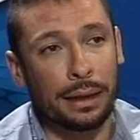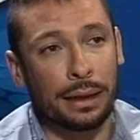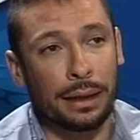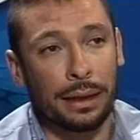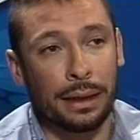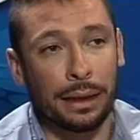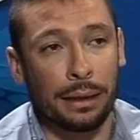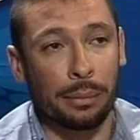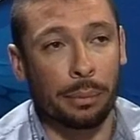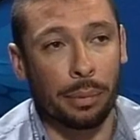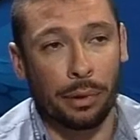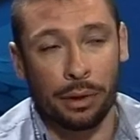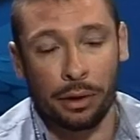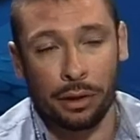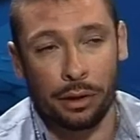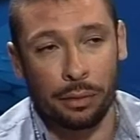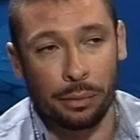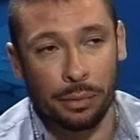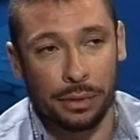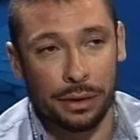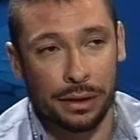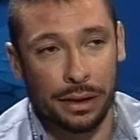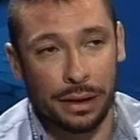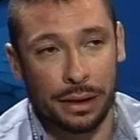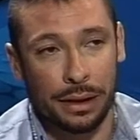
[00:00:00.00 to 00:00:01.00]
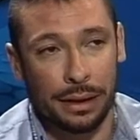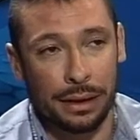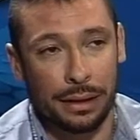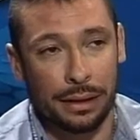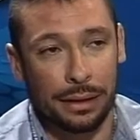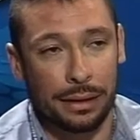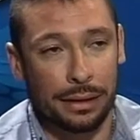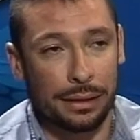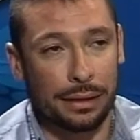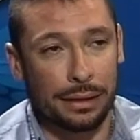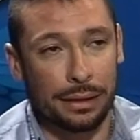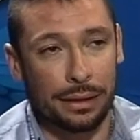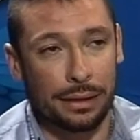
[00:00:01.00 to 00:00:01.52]
y por cómo
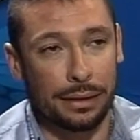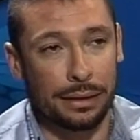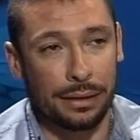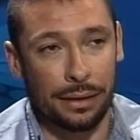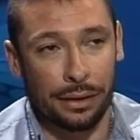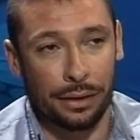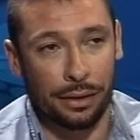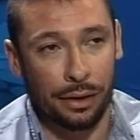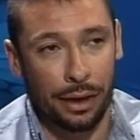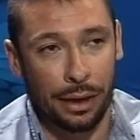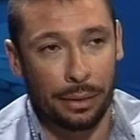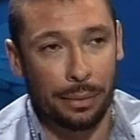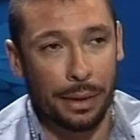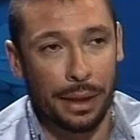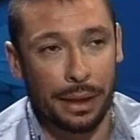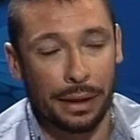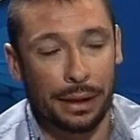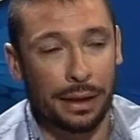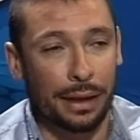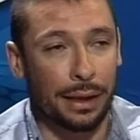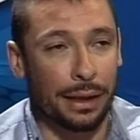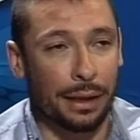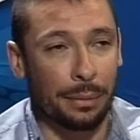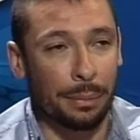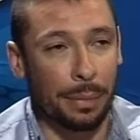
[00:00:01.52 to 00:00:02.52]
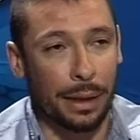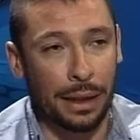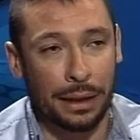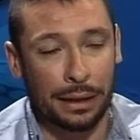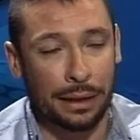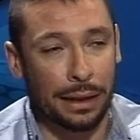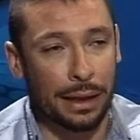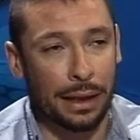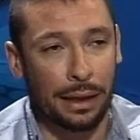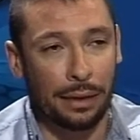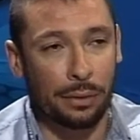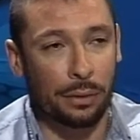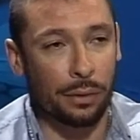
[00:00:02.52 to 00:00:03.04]
se, se, dio la venta del
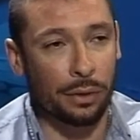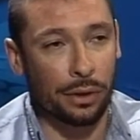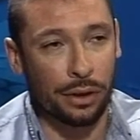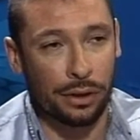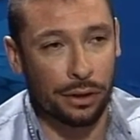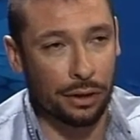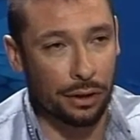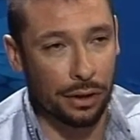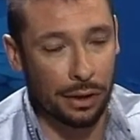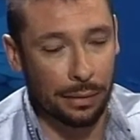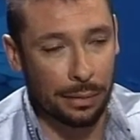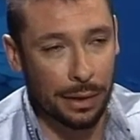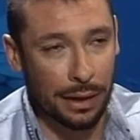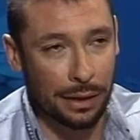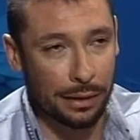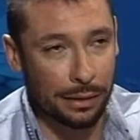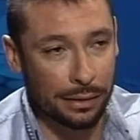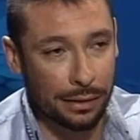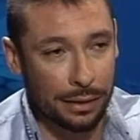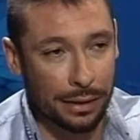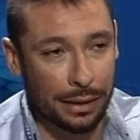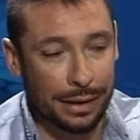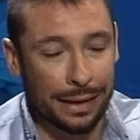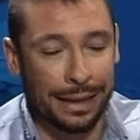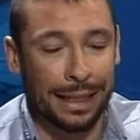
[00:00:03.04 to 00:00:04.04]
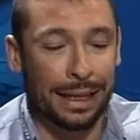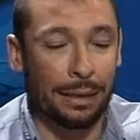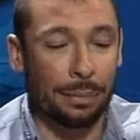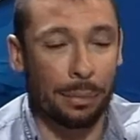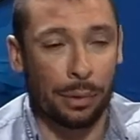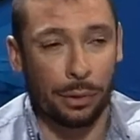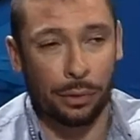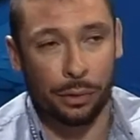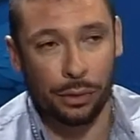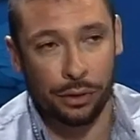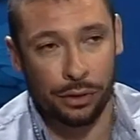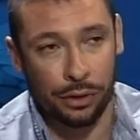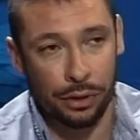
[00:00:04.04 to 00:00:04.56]
espectáculo y todo lo demás, o sea, y la
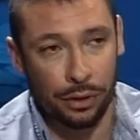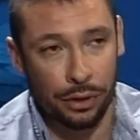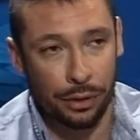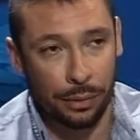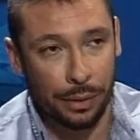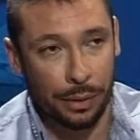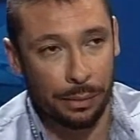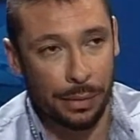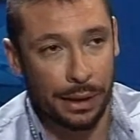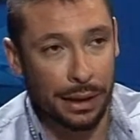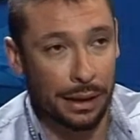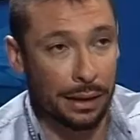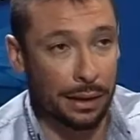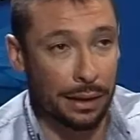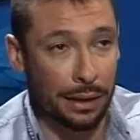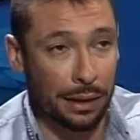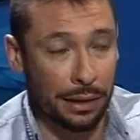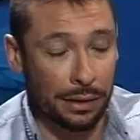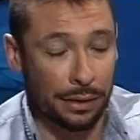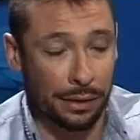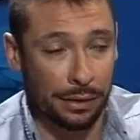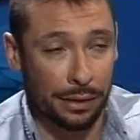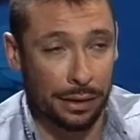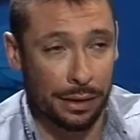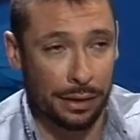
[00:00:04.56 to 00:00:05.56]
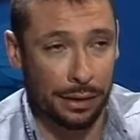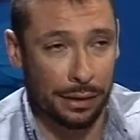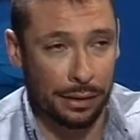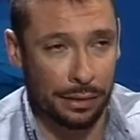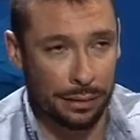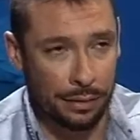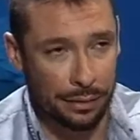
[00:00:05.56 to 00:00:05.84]
producción obviamente internacional.